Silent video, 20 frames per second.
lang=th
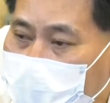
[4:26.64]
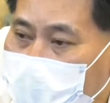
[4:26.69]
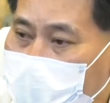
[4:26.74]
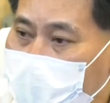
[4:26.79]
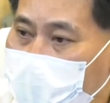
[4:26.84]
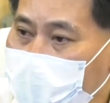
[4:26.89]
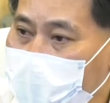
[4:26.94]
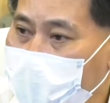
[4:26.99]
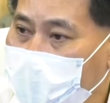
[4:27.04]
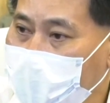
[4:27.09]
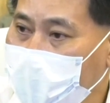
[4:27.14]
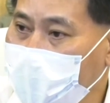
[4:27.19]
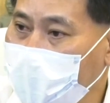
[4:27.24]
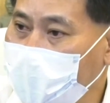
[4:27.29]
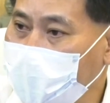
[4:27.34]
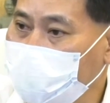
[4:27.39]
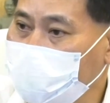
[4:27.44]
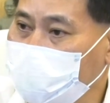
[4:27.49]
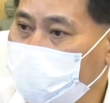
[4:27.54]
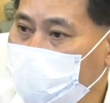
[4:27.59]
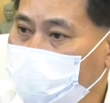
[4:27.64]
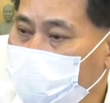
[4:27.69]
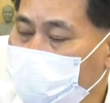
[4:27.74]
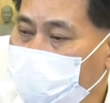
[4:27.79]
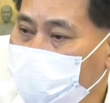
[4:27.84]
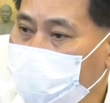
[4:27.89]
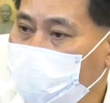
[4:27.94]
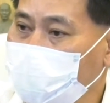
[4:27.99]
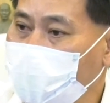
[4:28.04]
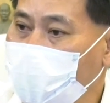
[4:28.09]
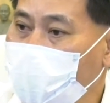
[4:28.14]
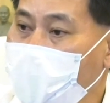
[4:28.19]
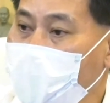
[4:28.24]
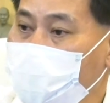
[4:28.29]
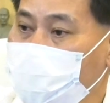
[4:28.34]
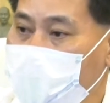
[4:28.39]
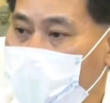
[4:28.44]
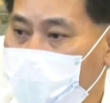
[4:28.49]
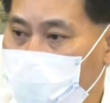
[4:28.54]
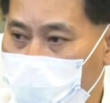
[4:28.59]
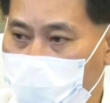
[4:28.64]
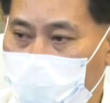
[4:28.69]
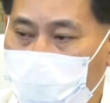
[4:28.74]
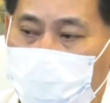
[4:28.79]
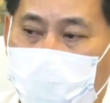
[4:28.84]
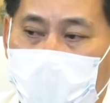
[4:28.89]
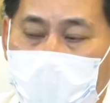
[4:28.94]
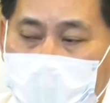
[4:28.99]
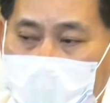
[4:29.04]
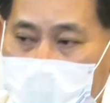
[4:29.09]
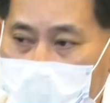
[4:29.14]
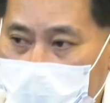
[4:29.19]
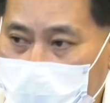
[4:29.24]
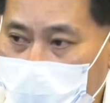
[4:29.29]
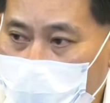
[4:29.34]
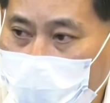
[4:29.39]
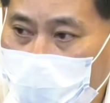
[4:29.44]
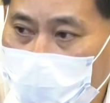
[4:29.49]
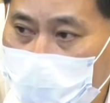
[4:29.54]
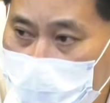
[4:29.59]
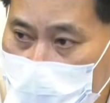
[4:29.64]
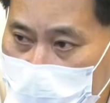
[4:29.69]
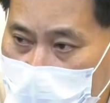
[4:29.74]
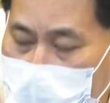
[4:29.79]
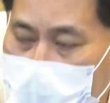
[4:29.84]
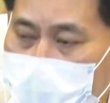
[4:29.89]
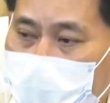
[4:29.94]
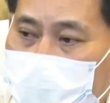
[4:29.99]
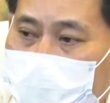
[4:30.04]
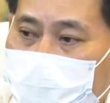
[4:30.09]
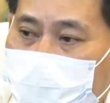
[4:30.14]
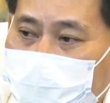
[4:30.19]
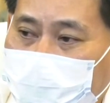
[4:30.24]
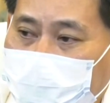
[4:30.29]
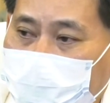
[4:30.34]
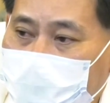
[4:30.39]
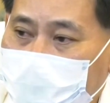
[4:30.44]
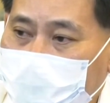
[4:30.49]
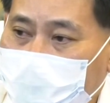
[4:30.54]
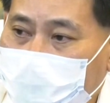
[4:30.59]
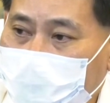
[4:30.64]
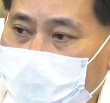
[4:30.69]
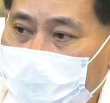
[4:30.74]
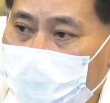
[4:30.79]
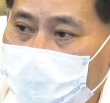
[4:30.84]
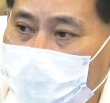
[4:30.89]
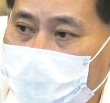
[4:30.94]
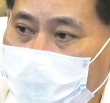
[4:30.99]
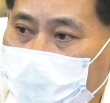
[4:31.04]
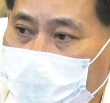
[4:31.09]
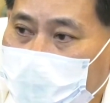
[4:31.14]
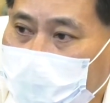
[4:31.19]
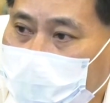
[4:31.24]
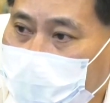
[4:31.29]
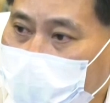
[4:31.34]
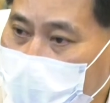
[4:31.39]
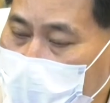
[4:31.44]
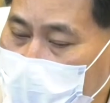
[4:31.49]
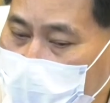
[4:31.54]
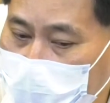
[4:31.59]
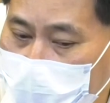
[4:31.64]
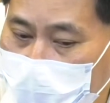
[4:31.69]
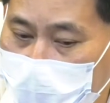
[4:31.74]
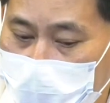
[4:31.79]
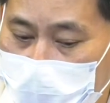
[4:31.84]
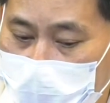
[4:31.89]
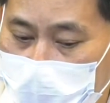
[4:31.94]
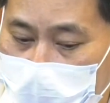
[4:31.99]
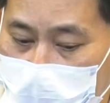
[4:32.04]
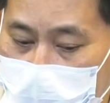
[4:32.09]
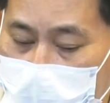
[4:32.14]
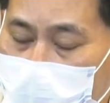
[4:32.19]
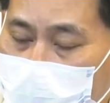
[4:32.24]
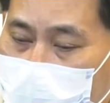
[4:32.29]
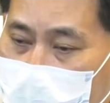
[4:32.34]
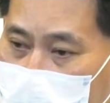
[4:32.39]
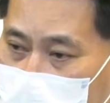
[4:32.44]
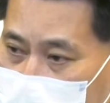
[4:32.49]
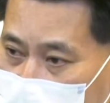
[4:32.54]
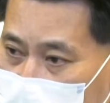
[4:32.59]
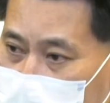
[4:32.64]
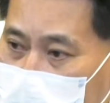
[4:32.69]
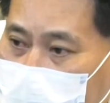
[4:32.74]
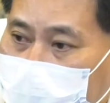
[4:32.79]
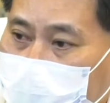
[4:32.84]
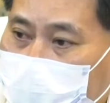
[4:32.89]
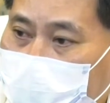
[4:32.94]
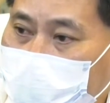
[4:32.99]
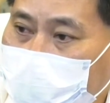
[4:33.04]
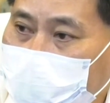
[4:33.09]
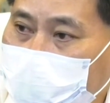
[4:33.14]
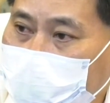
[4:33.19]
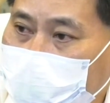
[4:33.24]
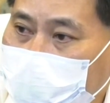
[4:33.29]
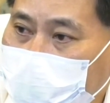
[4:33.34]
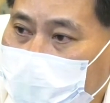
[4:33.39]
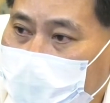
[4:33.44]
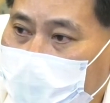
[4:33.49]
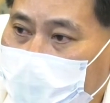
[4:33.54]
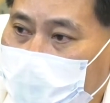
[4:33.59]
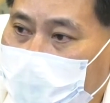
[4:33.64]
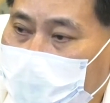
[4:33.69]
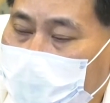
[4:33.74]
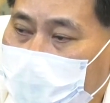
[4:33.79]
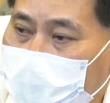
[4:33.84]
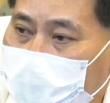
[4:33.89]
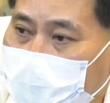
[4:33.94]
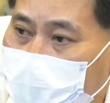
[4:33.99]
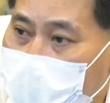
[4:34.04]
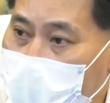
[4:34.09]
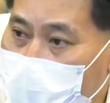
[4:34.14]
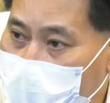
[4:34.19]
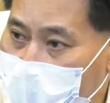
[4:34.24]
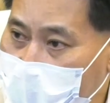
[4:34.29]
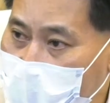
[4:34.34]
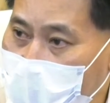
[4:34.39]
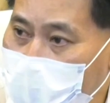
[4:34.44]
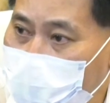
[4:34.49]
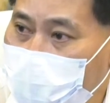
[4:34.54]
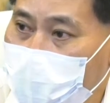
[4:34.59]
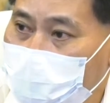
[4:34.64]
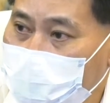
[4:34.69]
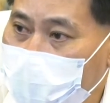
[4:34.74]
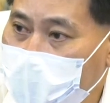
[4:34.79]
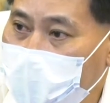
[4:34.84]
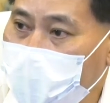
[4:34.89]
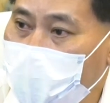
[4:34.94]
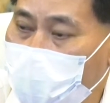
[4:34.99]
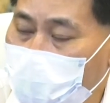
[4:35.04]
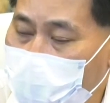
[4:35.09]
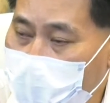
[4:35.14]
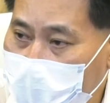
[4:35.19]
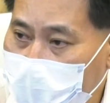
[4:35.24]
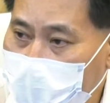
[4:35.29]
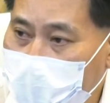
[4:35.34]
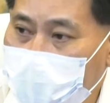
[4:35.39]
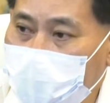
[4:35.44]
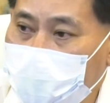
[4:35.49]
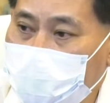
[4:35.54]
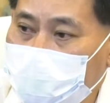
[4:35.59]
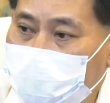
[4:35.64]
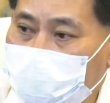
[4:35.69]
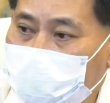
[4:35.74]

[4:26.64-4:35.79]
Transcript: เขาเรียกอะไร ความนิยมในการดูเยอะติดตาม ทีนี้ก็ทำให้สื่อทำข่าวแบบนี้ออกมาเยอะ